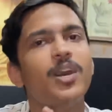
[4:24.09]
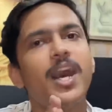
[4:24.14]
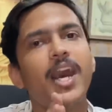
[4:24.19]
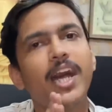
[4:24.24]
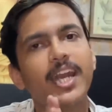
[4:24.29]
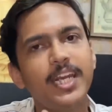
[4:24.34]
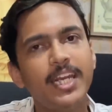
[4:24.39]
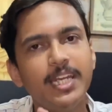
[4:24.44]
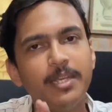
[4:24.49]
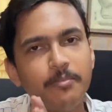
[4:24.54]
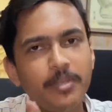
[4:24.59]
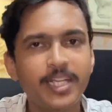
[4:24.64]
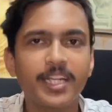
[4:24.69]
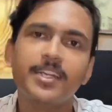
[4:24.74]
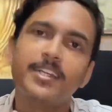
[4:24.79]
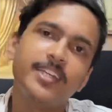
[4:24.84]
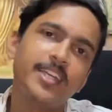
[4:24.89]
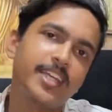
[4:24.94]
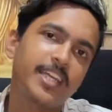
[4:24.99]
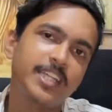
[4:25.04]
আনলিমিটেড
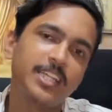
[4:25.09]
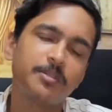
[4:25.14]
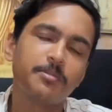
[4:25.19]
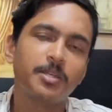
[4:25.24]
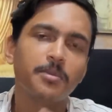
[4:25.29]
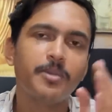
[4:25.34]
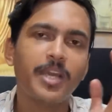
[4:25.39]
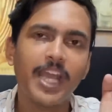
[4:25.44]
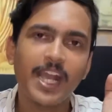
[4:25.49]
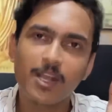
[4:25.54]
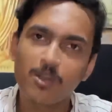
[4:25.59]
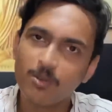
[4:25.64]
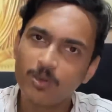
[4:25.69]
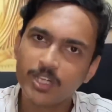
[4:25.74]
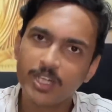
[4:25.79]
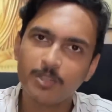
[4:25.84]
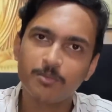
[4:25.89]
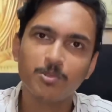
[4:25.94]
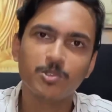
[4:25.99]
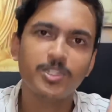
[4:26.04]
নিয়ে খেতে পারবে এক
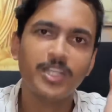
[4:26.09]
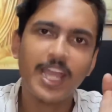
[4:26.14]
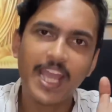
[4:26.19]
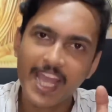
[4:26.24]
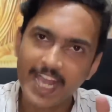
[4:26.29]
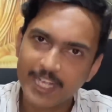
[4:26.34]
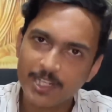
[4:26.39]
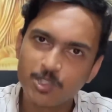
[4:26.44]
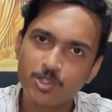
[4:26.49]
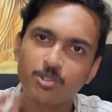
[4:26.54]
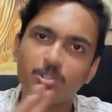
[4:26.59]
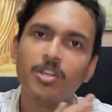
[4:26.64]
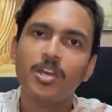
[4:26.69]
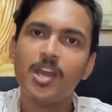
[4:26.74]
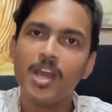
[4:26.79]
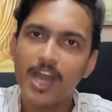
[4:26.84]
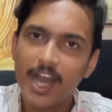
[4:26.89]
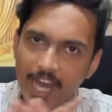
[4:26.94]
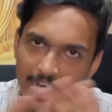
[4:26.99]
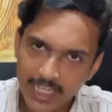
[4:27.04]
ঘন্টার মধ্যে একজন
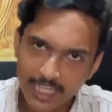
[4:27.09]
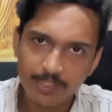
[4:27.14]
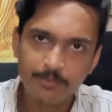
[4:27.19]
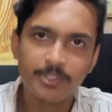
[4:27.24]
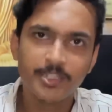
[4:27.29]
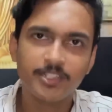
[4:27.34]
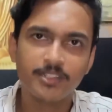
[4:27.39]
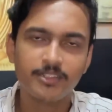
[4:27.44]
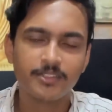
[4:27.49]
আনলিমিটেড